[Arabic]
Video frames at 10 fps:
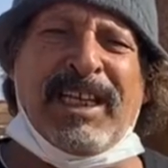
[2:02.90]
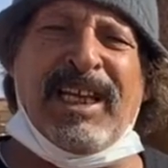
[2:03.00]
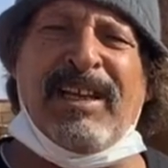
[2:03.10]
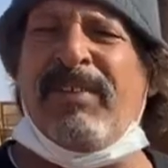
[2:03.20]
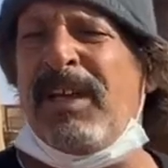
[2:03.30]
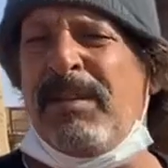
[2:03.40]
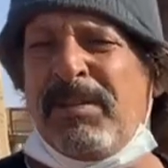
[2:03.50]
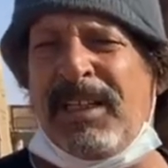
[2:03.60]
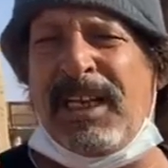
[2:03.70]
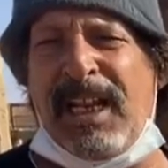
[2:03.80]
فيه باذن
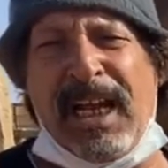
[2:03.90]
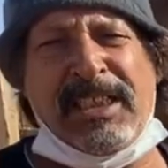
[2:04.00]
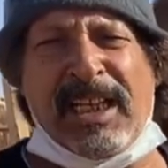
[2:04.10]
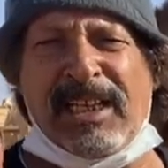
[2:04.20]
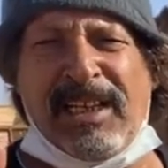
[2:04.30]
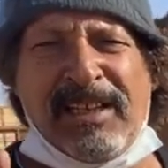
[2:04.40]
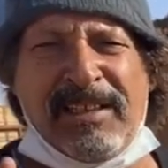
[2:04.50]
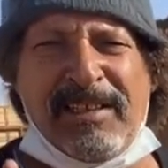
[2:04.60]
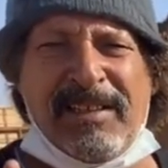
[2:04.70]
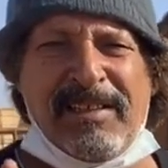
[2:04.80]
الله تلقح
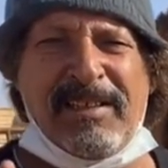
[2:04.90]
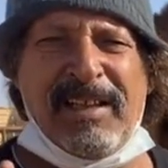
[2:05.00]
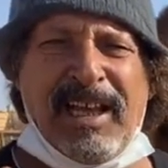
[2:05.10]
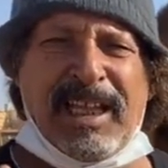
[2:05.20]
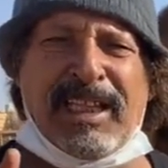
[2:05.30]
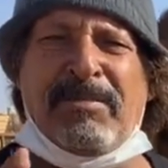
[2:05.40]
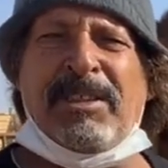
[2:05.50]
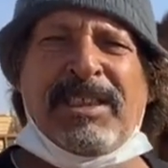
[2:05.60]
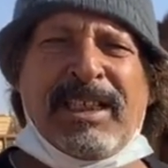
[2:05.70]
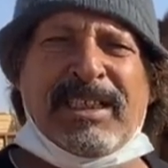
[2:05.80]
الضامن
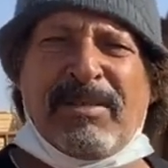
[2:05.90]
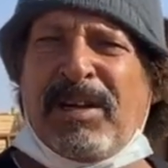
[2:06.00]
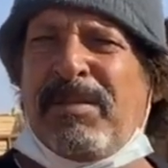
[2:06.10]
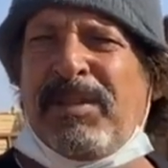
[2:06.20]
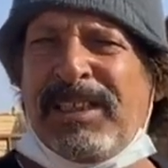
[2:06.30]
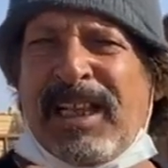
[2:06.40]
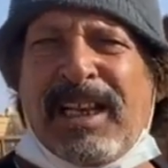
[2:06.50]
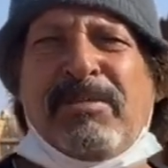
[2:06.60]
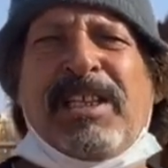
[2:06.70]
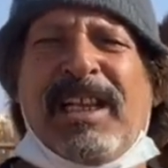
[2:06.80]
دي طبعا بعد
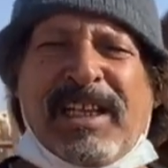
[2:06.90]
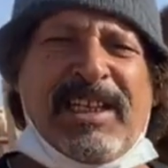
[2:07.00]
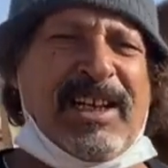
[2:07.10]
الربطه الاخيره